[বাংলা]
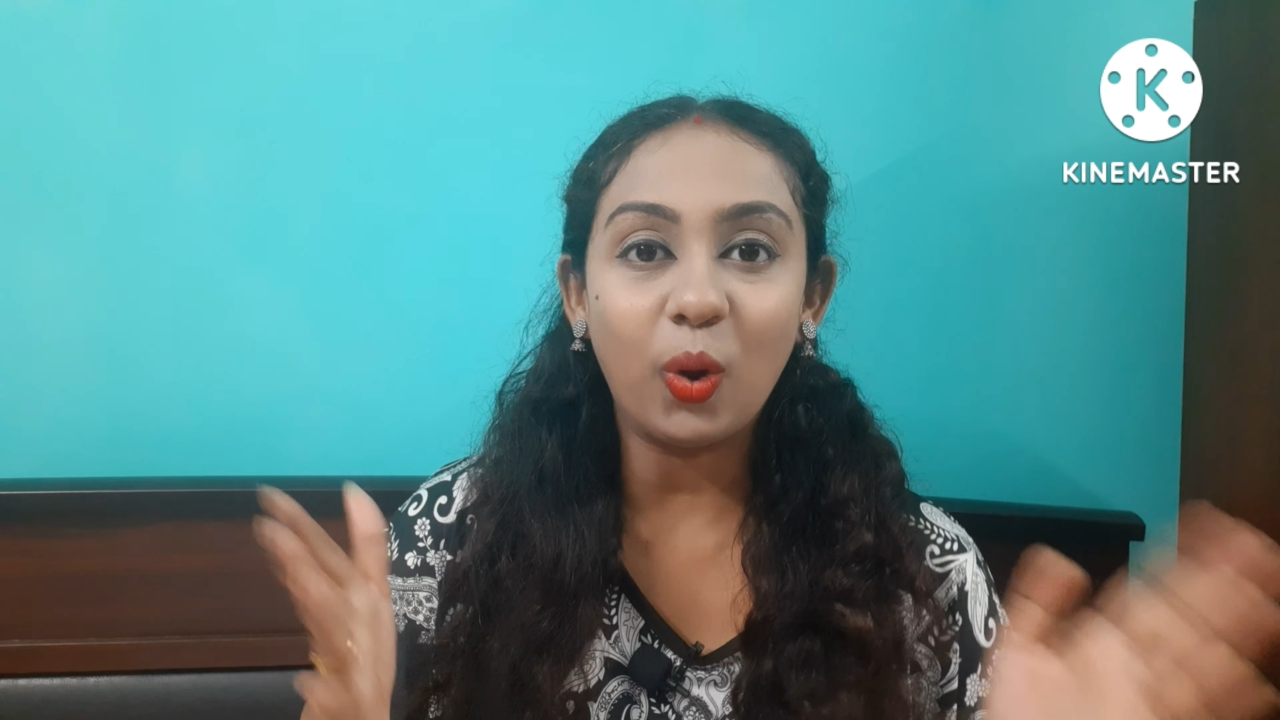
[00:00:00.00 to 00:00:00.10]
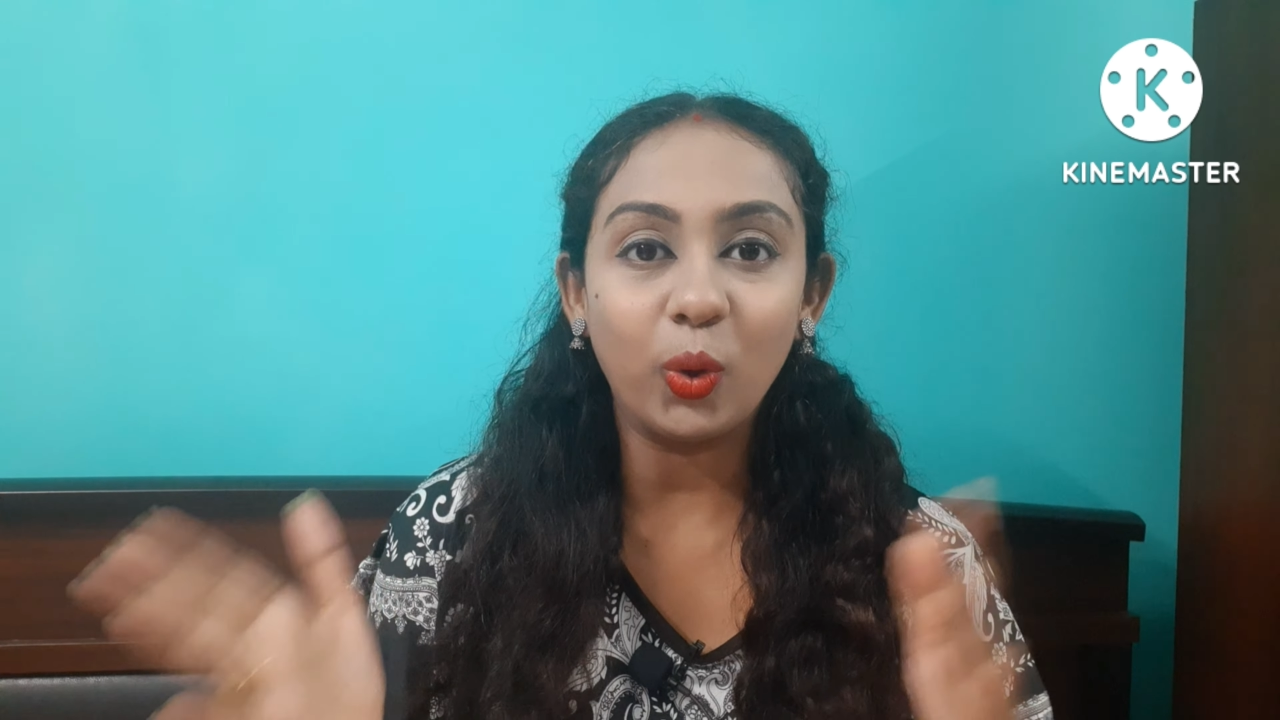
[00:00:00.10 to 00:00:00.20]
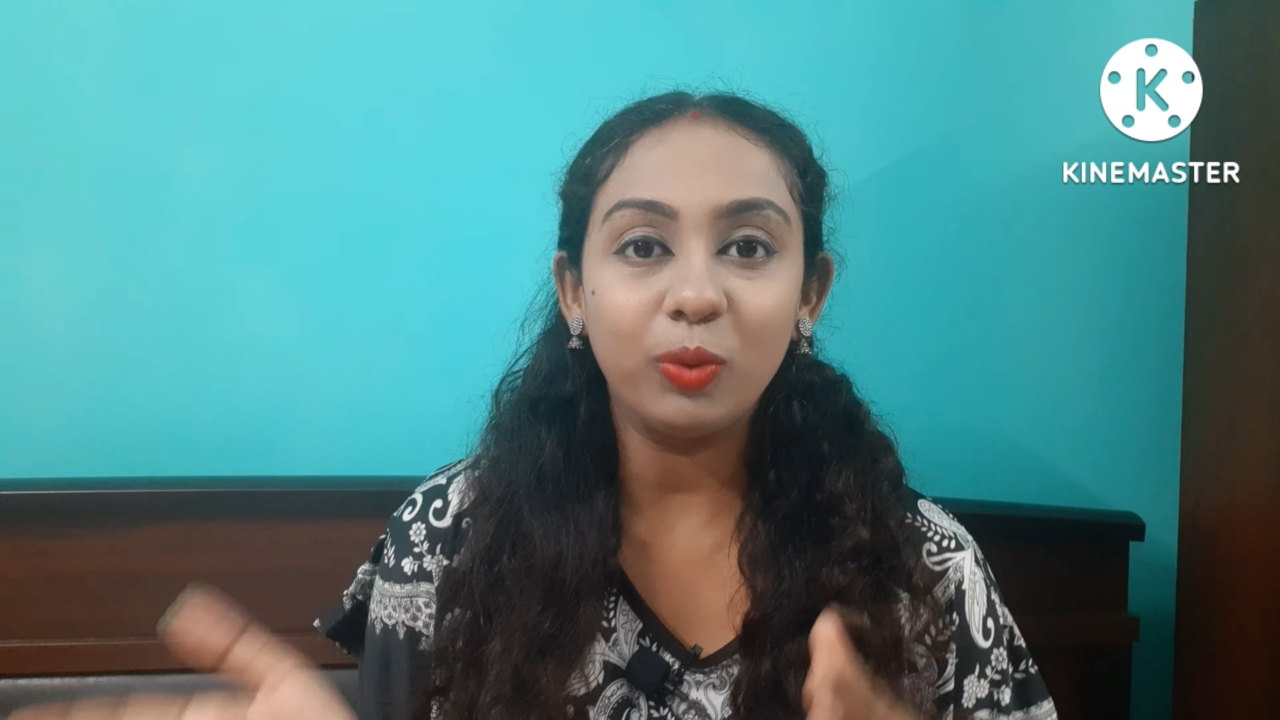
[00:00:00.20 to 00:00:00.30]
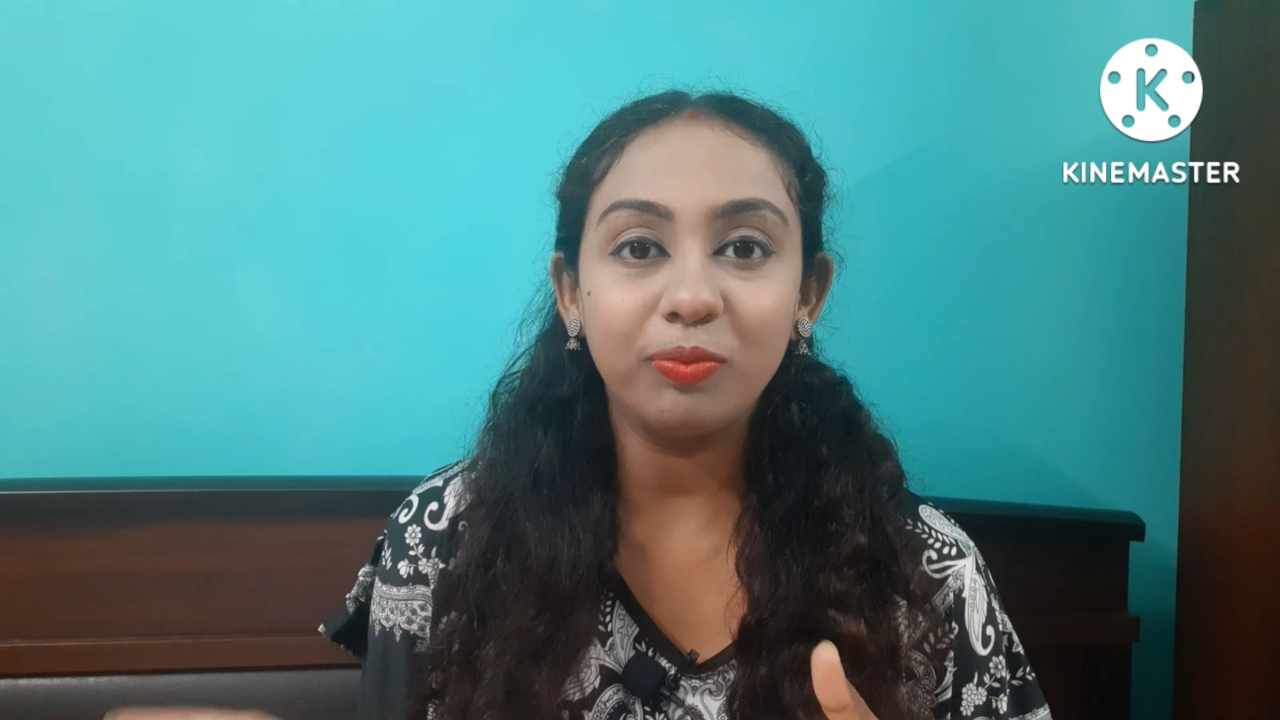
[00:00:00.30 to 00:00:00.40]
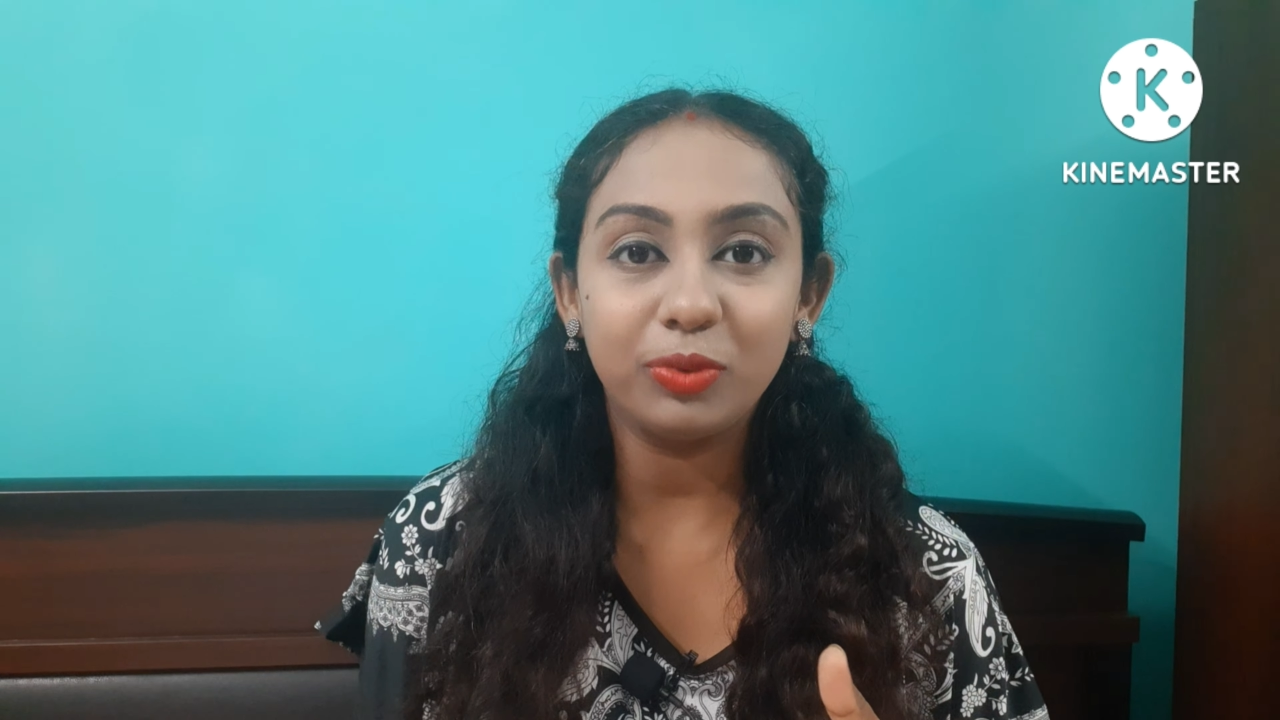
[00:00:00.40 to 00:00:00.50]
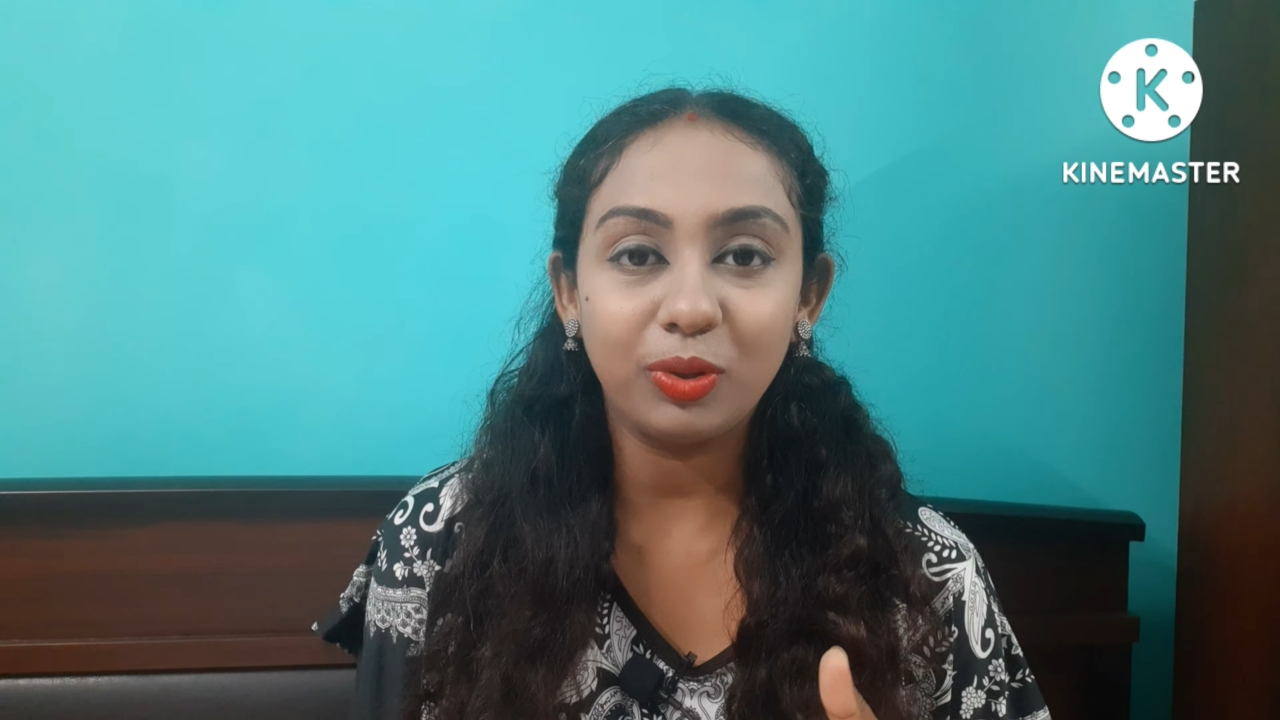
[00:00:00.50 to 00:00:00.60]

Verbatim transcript: গরম